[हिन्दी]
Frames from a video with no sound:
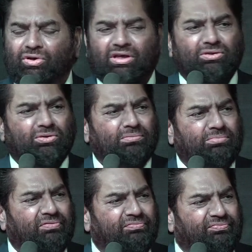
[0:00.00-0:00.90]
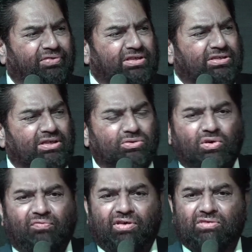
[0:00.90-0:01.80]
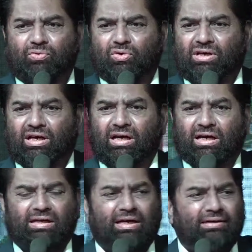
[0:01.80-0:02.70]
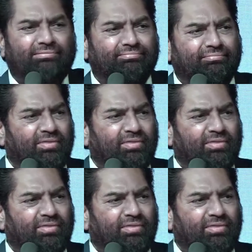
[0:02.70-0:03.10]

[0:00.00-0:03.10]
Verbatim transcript: और ये जो फेज़ सिक्स और फेज़ फोर का इलाका है